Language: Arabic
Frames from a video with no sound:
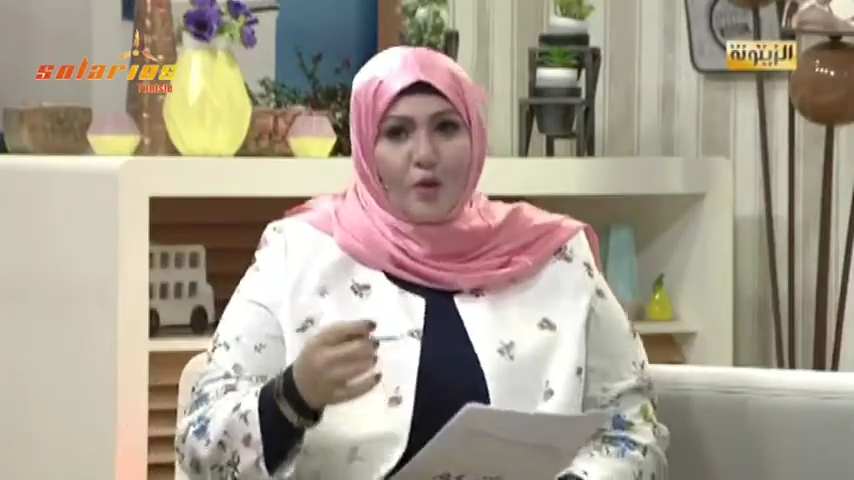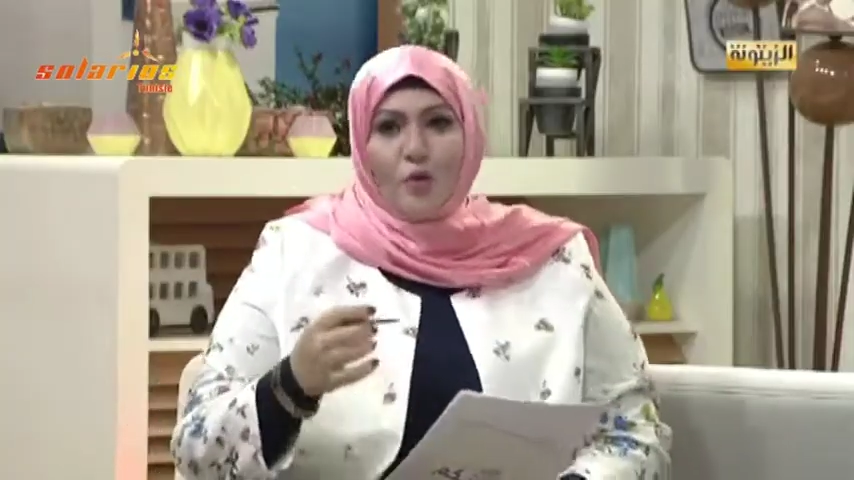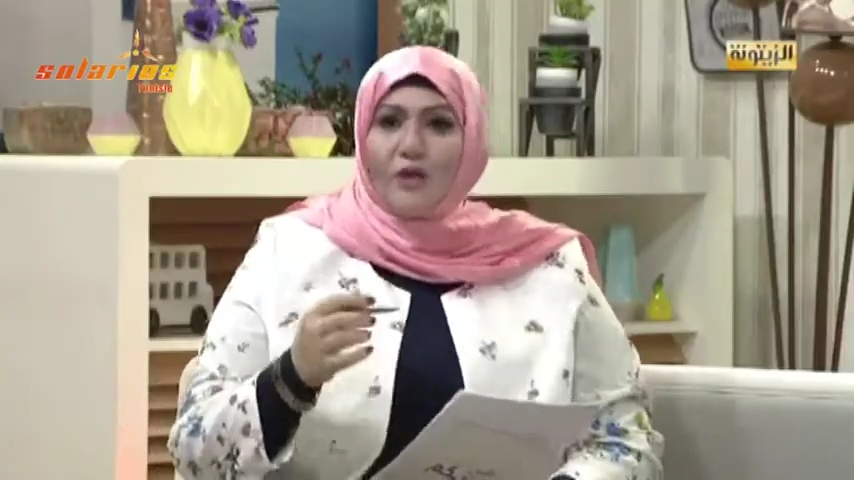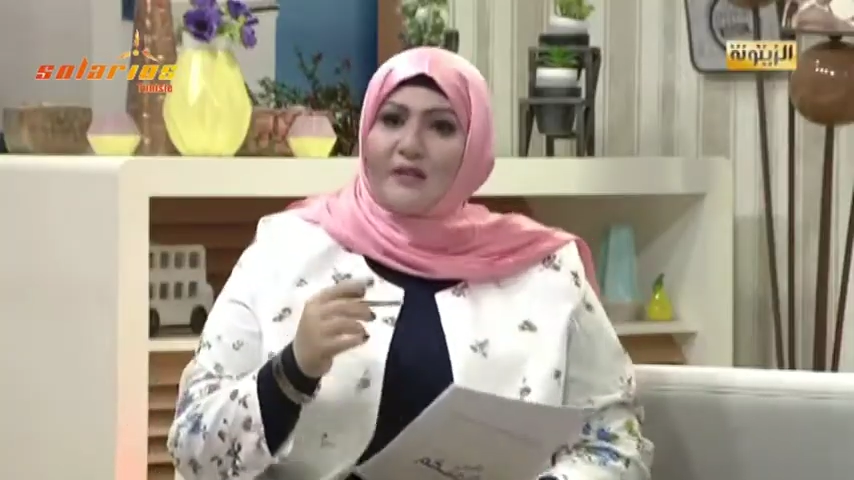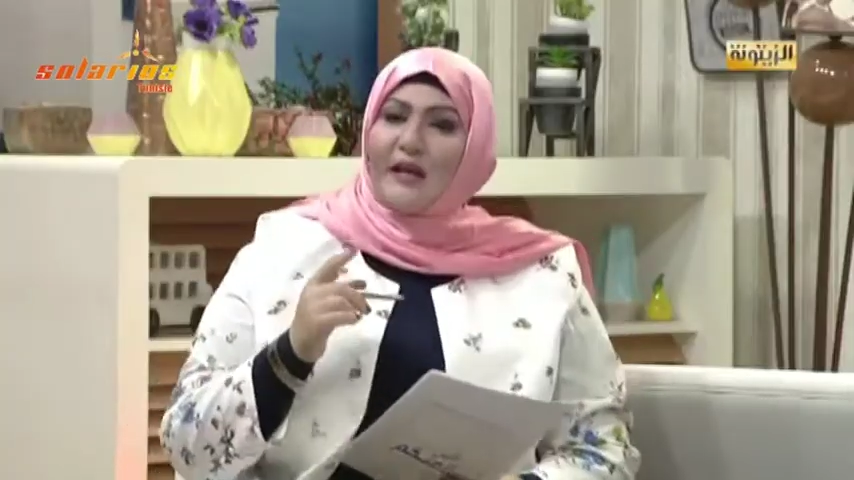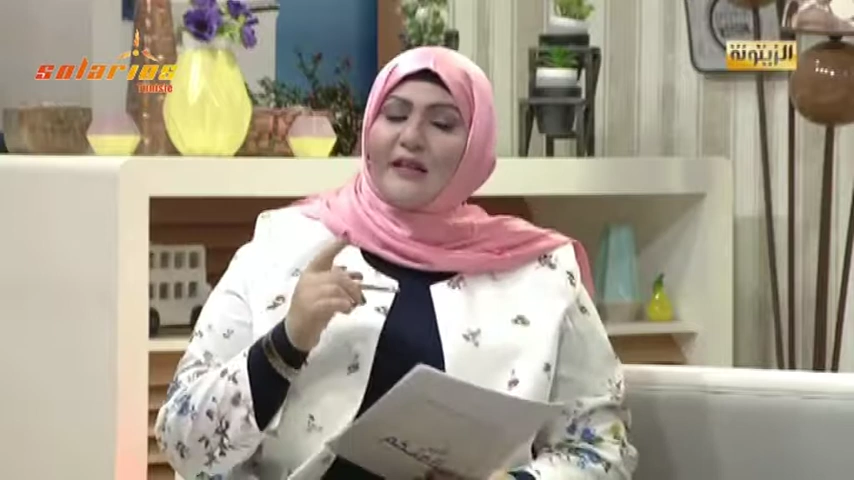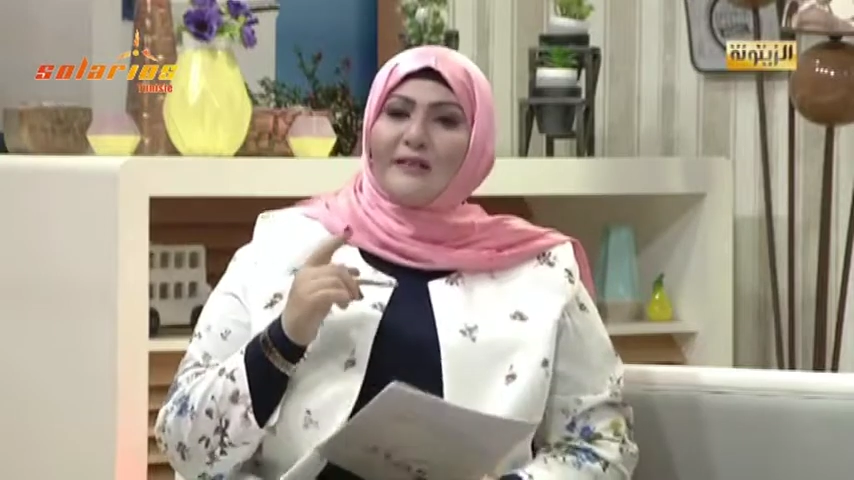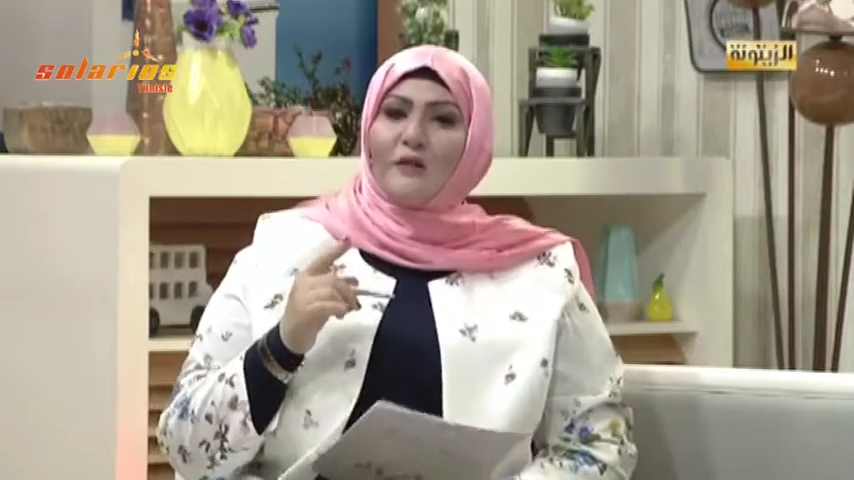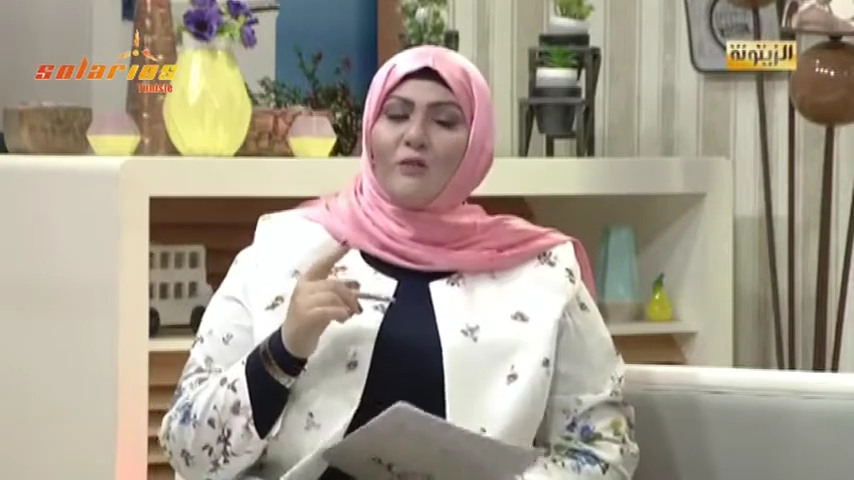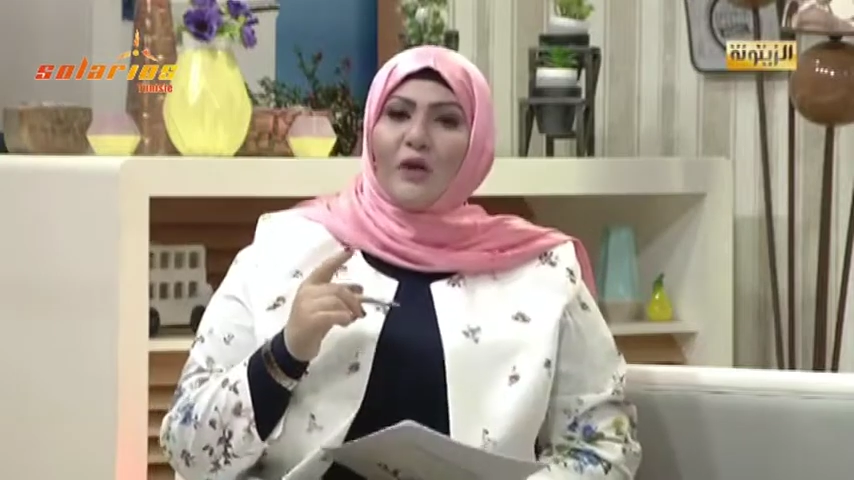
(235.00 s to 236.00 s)
يقولوا لي
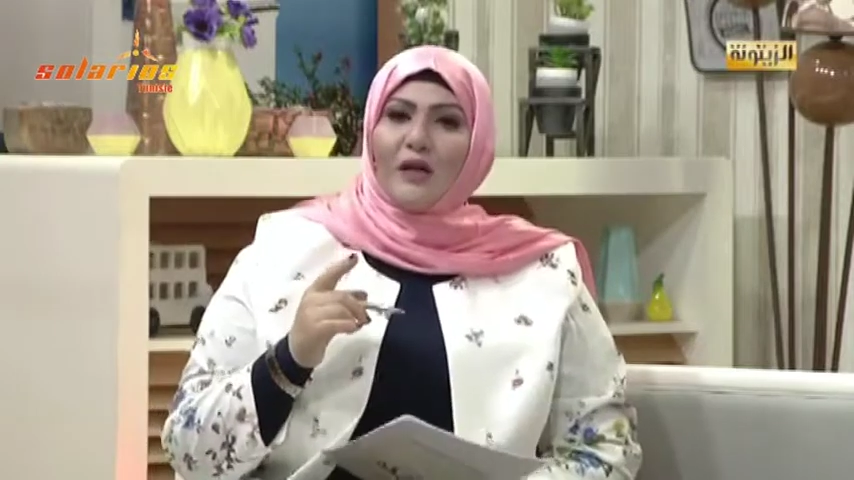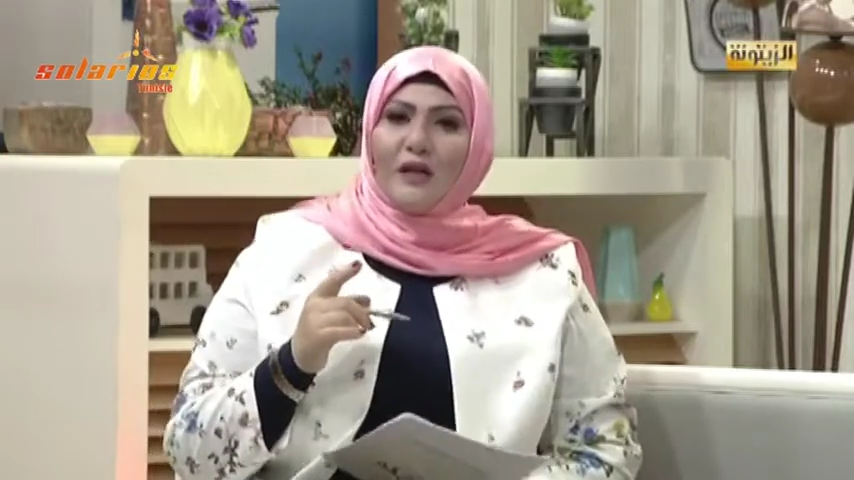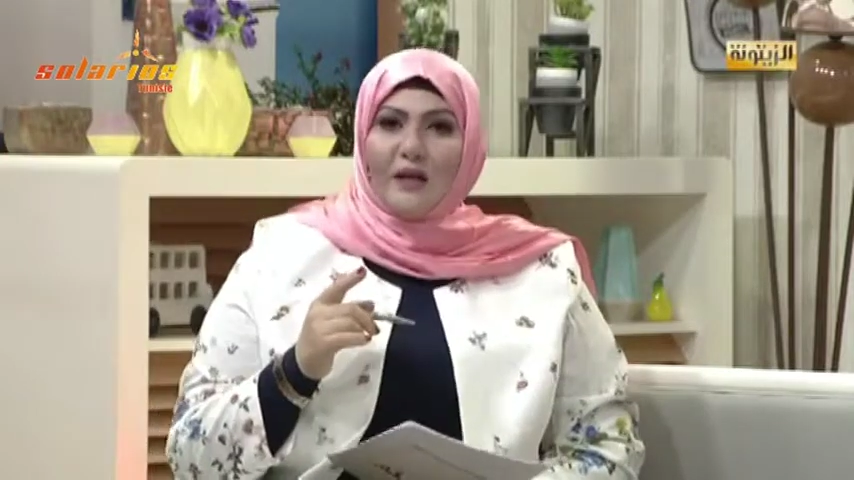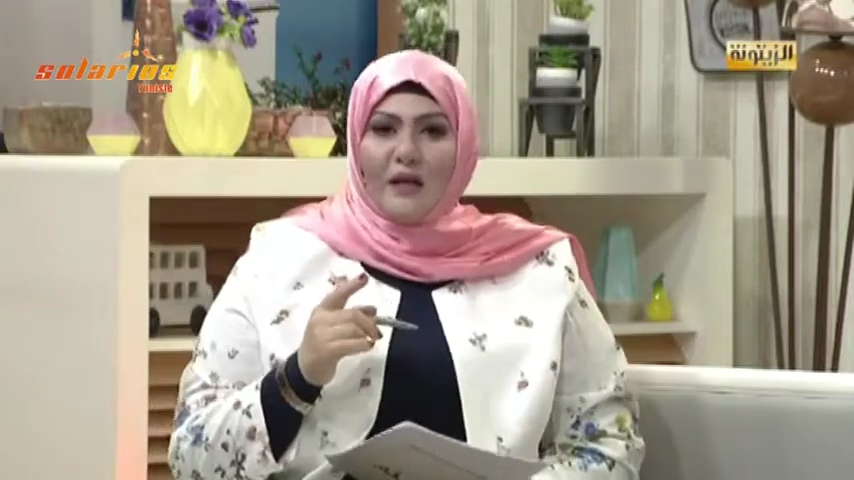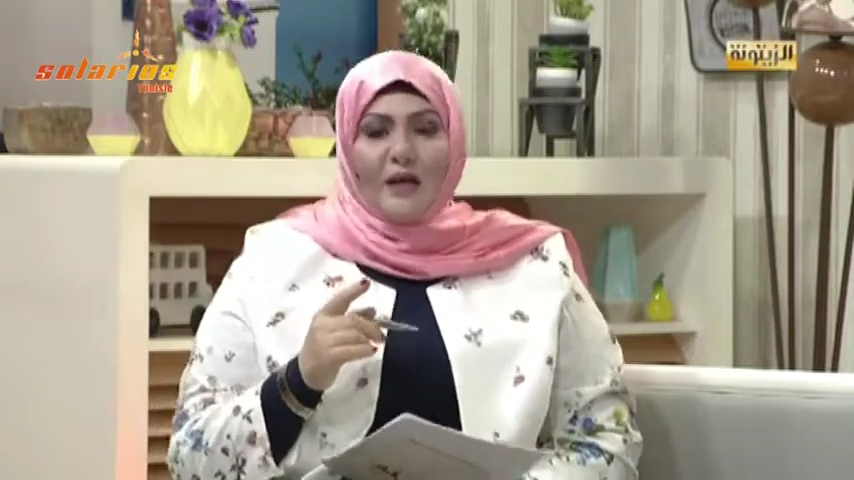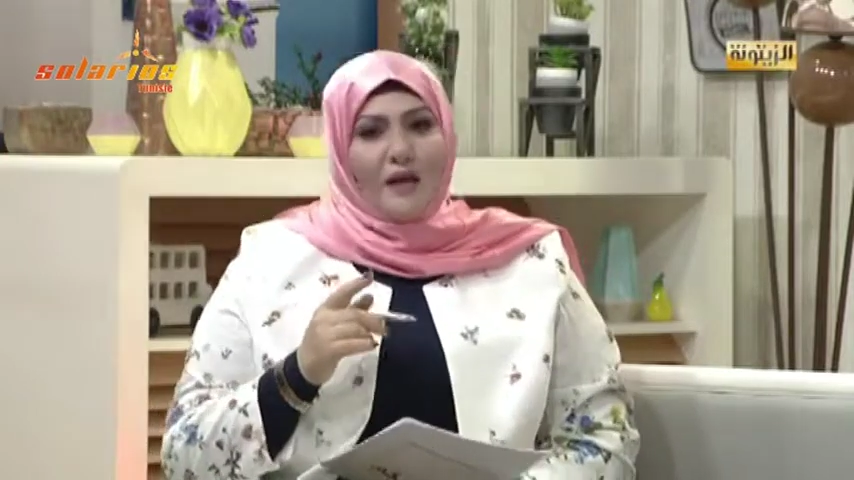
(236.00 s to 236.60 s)
ساعات يلوموا علي